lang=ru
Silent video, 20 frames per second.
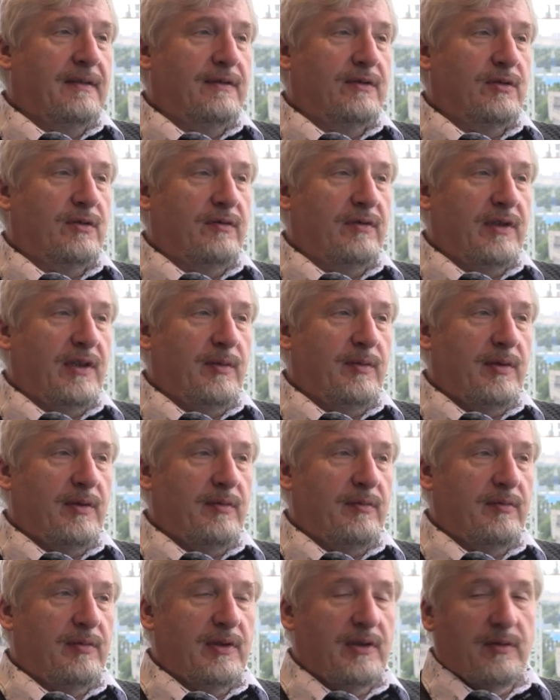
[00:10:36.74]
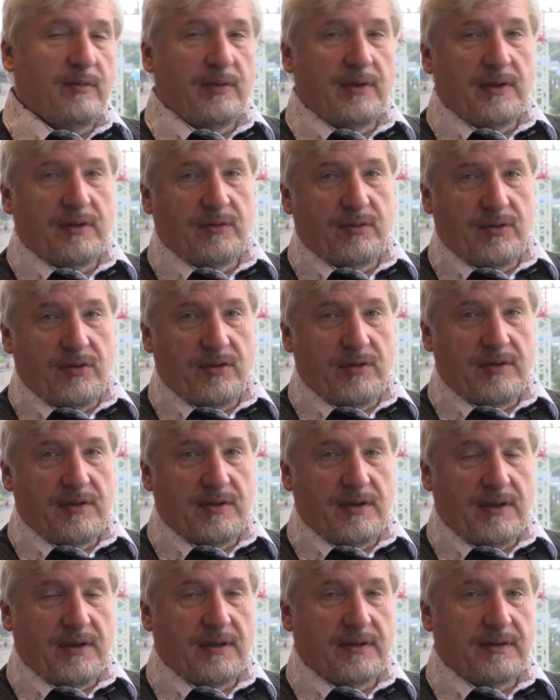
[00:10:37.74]
все время, было бы очень
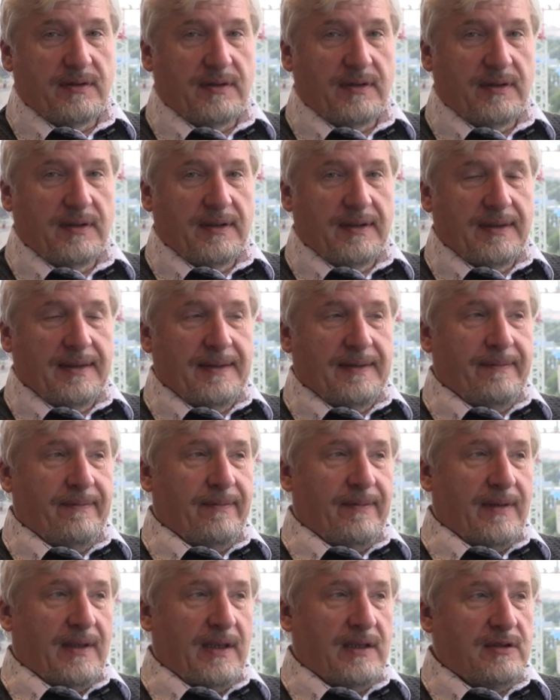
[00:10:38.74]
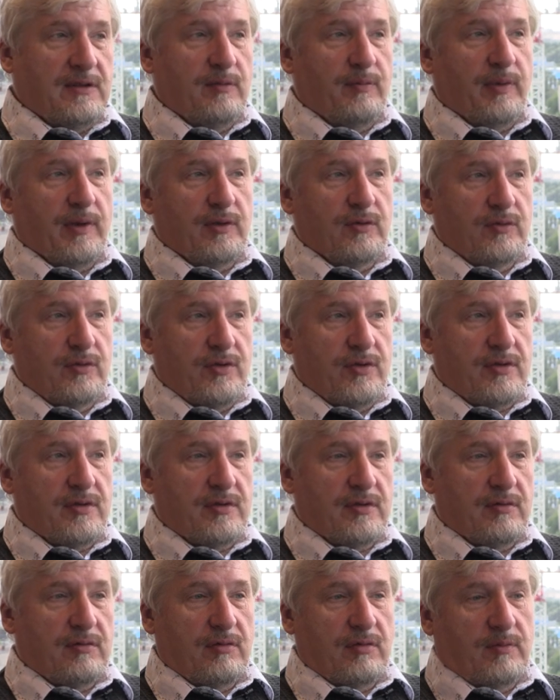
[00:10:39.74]
интересно. Если
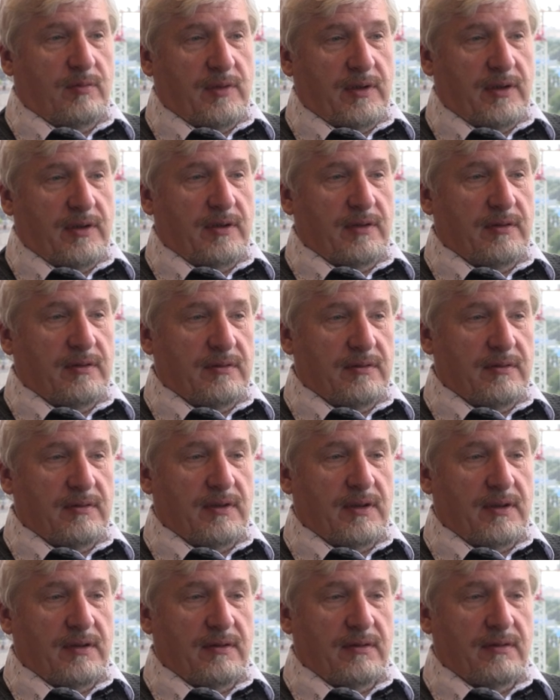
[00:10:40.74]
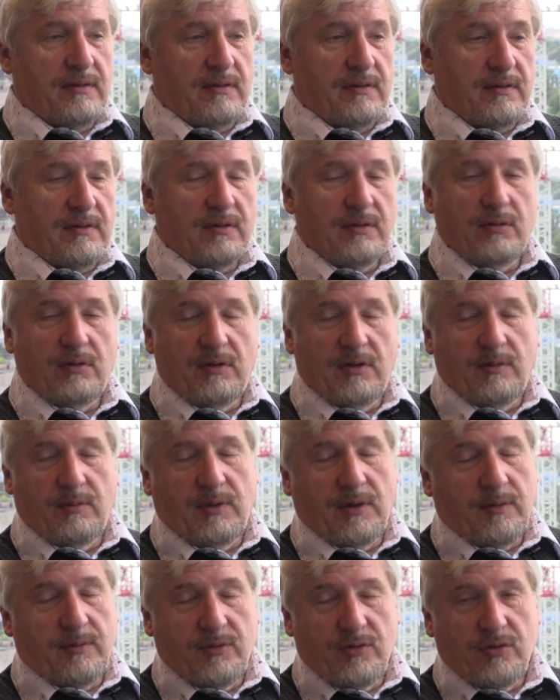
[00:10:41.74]
получится, то мы от Анатолия
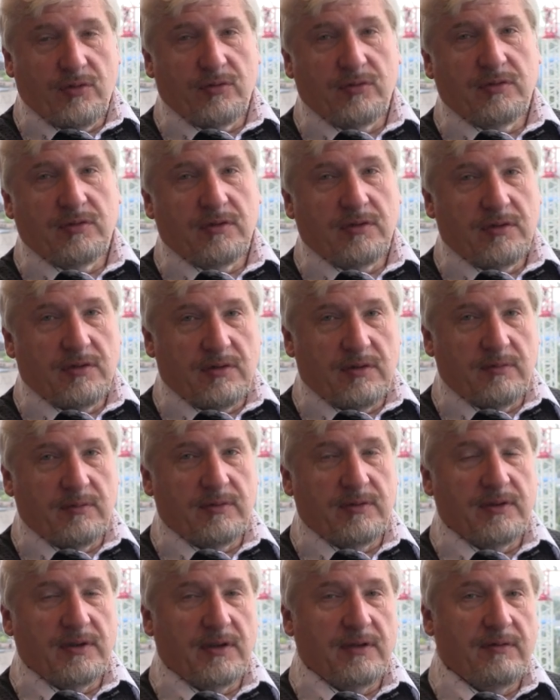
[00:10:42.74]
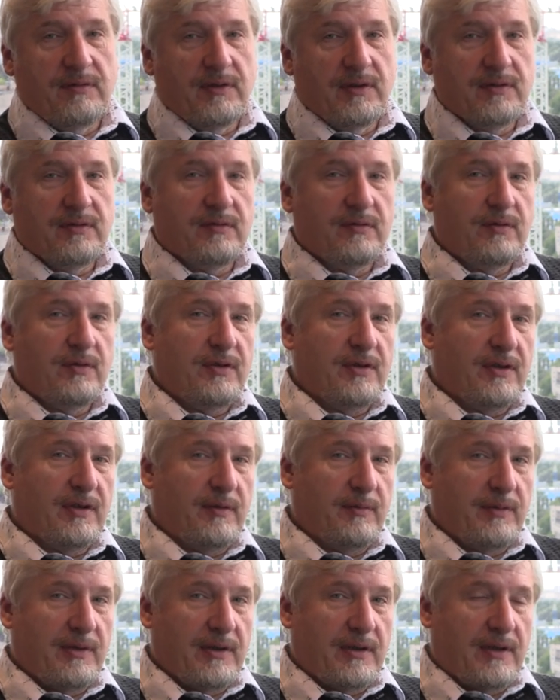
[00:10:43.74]
Абрамовича услышим соответствующие
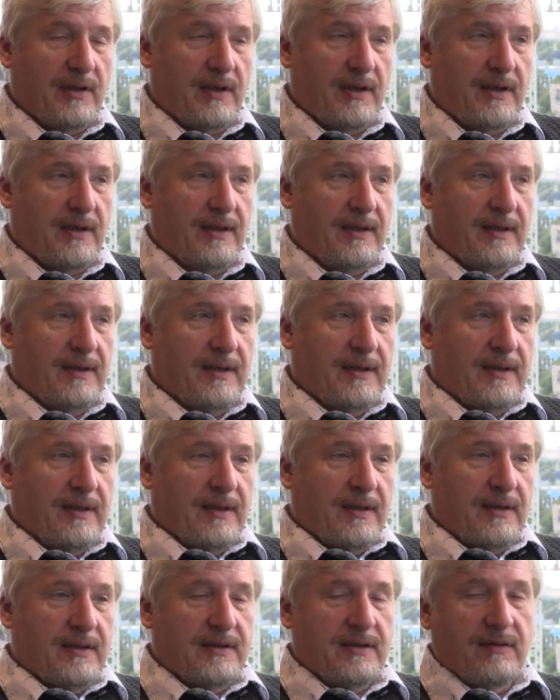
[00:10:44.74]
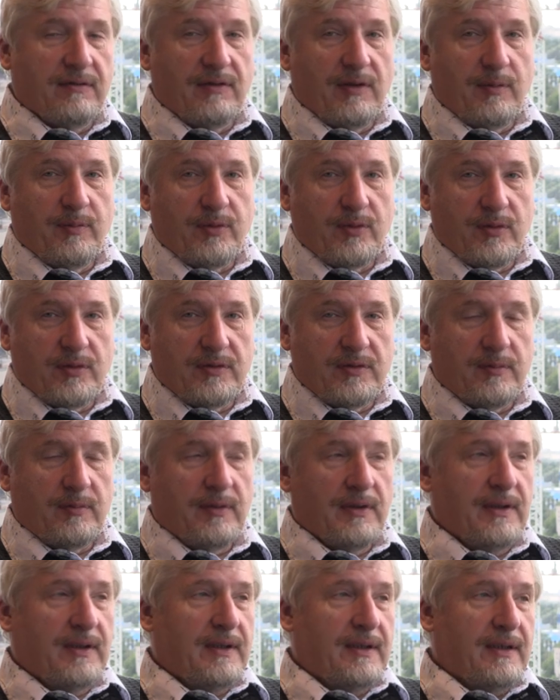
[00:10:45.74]
комментарии к тем вопросам,
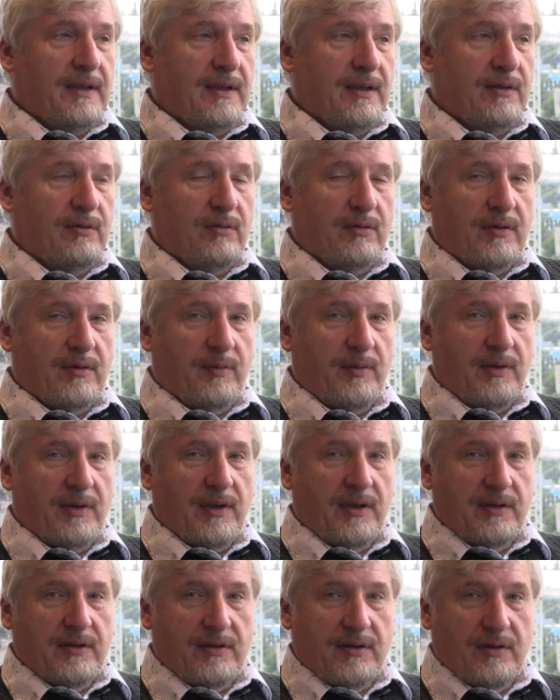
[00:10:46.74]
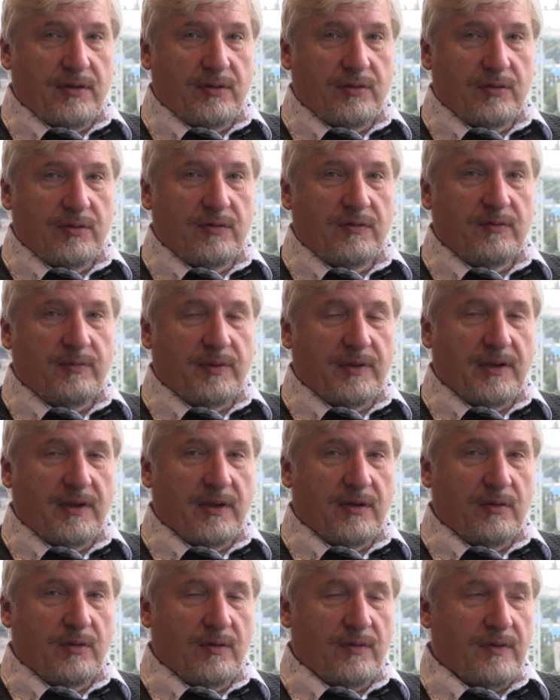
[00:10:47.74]
которые меня интересуют в
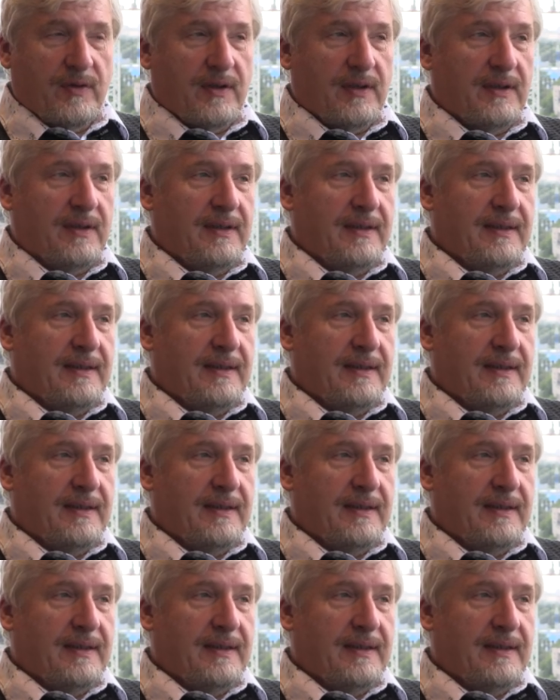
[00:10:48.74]
подготовке